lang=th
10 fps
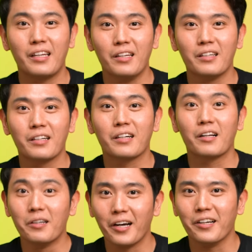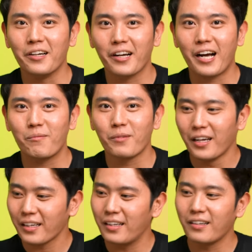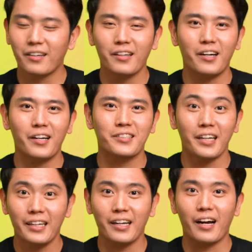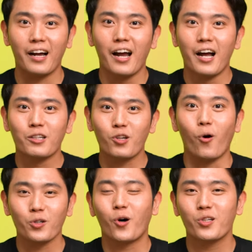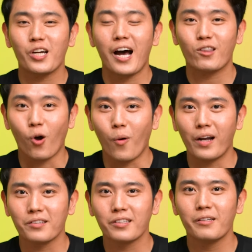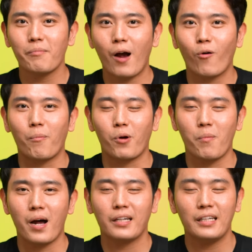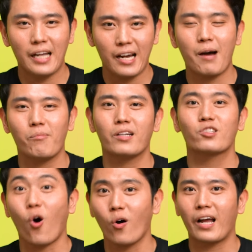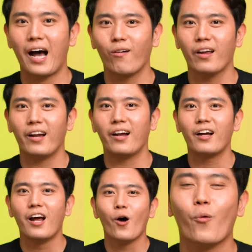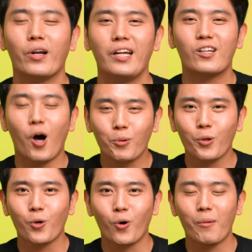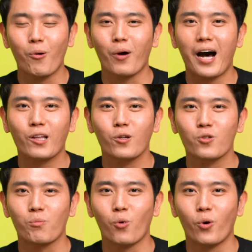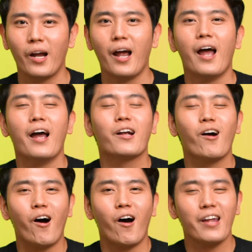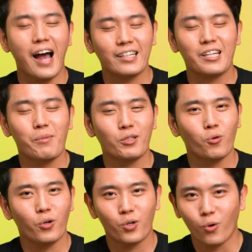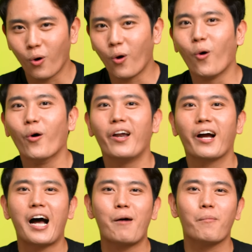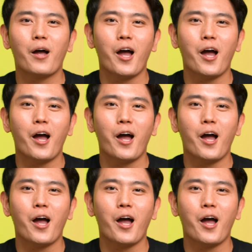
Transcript: กินเกลือเยอะนะครับ กินเกลือเนี่ยเฉลี่ย 2 ช้อนชาต่อวัน ซึ่งมากกว่าปริมาณที่แนะนำเนี่ยสเท่าเลยนะฮะวันนี้ท็อปทูโทและผมข้าวต้นสมบูรณ์เนี่ยก็อยากจะมาชวนทุกคนนะครับ